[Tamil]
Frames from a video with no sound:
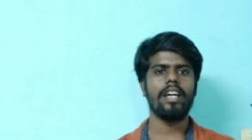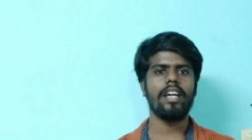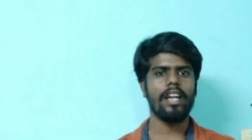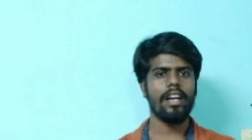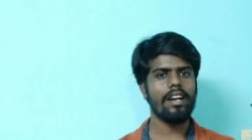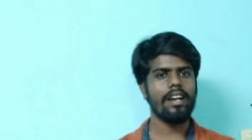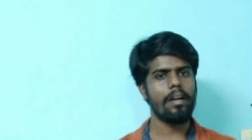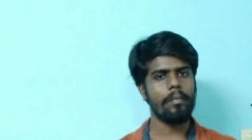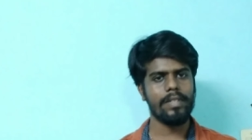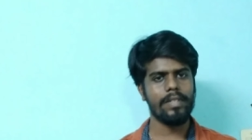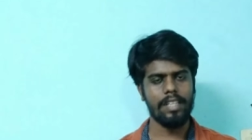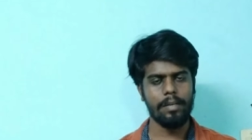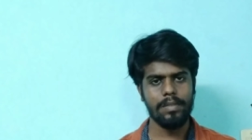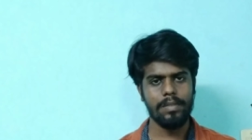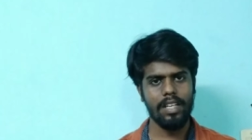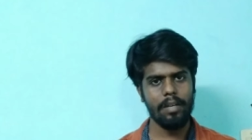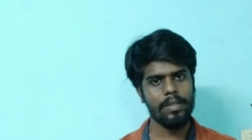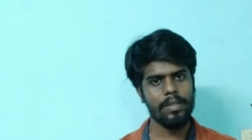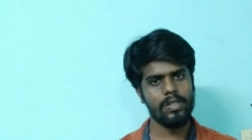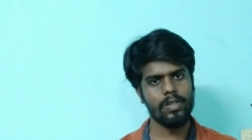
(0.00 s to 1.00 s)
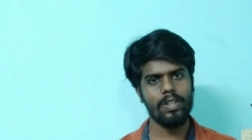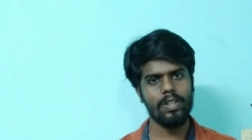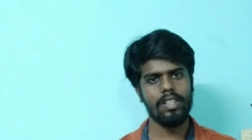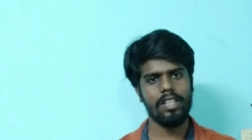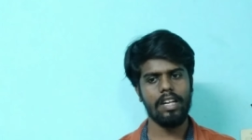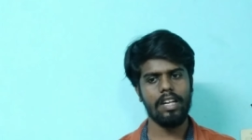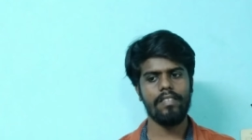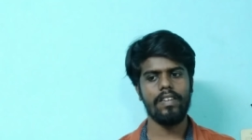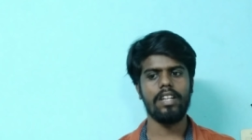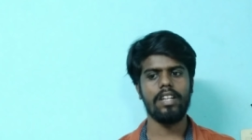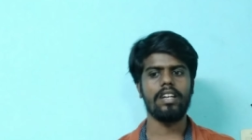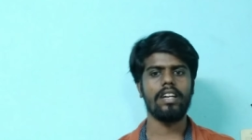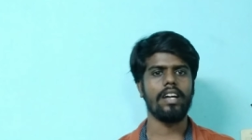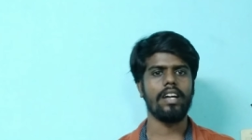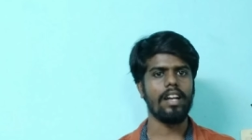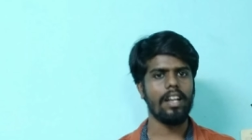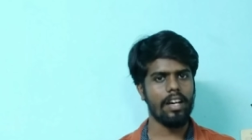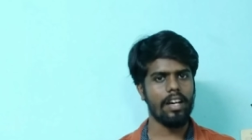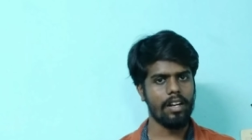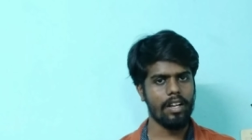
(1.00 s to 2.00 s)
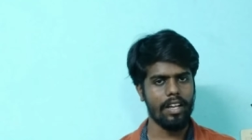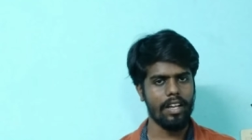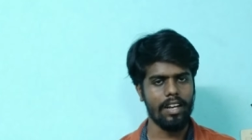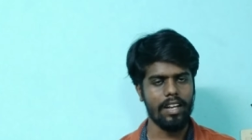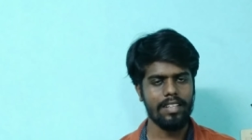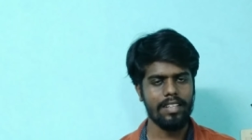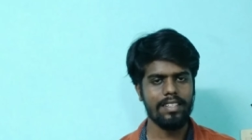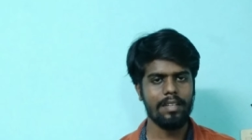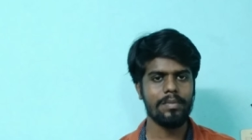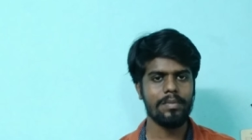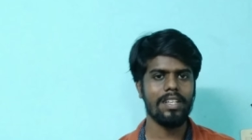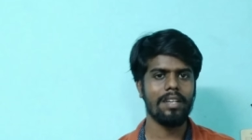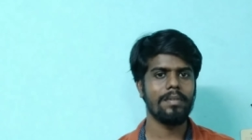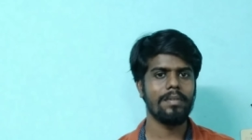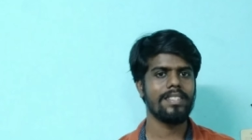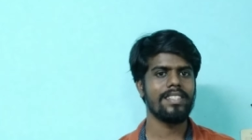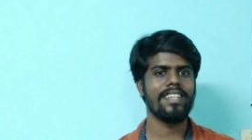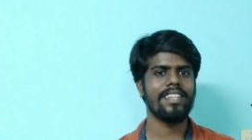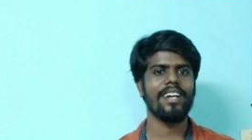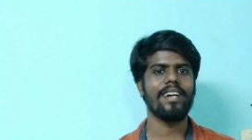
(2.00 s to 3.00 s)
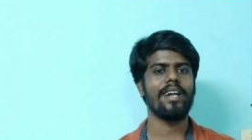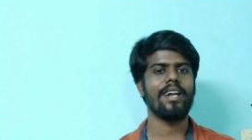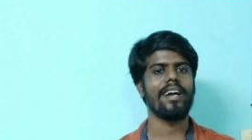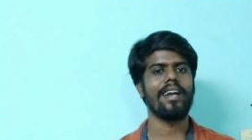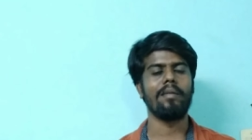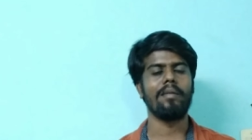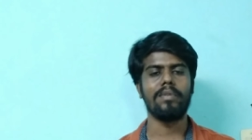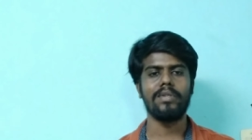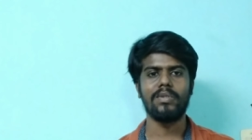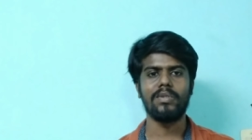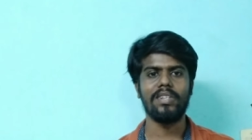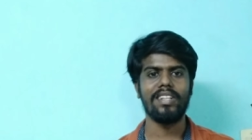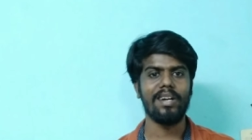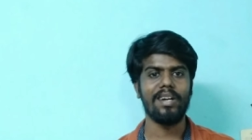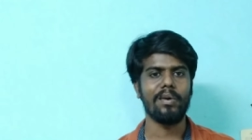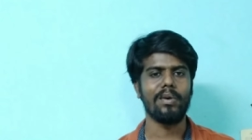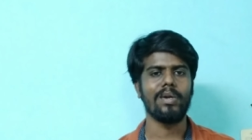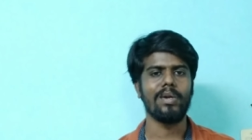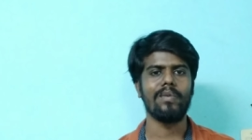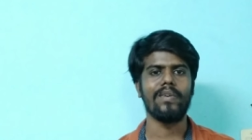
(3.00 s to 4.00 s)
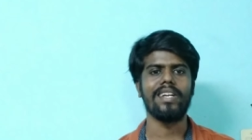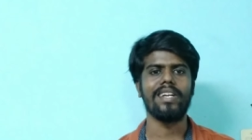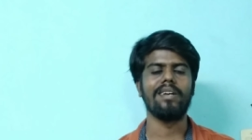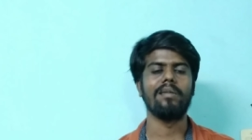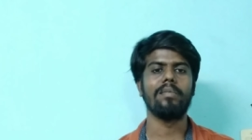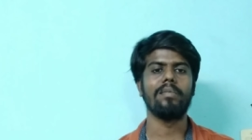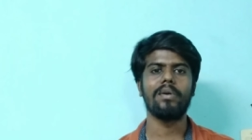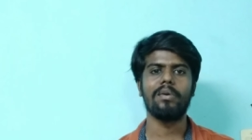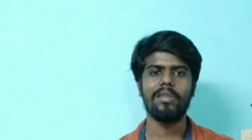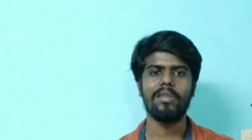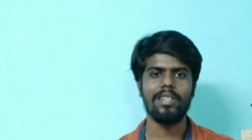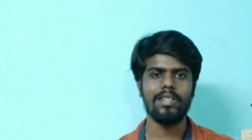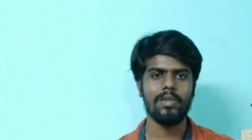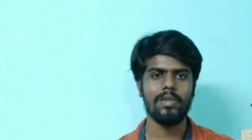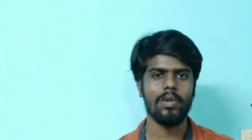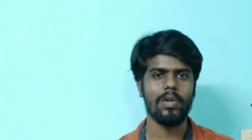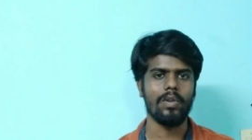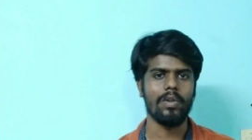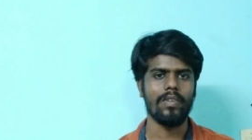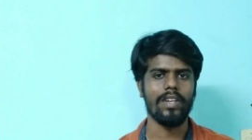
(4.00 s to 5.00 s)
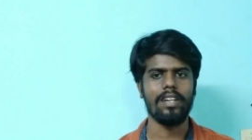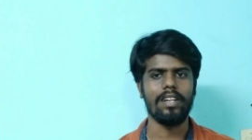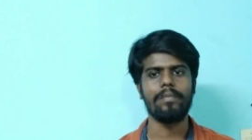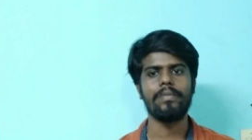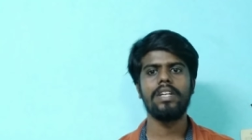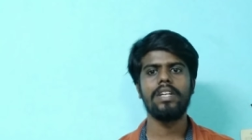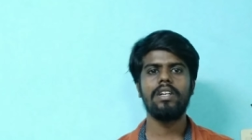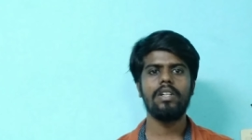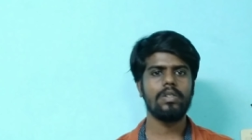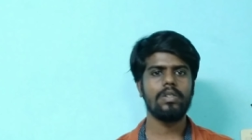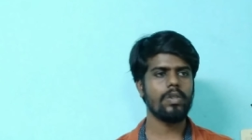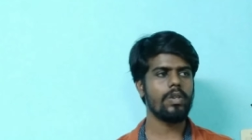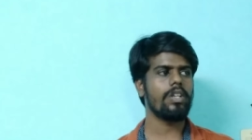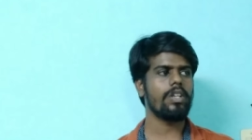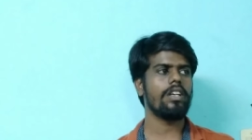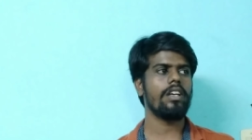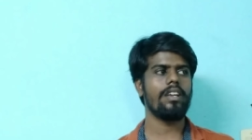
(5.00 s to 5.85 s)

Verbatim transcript: ஏன்னா நம்ம சப்ஸ்கிரைபர்ஸ்க்கு ஒரு தேவை இருக்குது எல்லா எல்லா சப்ஸ்கிரைபர்ஸும் கேட்குறாங்க எப்போ சுடிதார் கொண்டு வருவீங்க எப்போ குர்த்திஸ் கொண்டு வருவீங்க ஸோ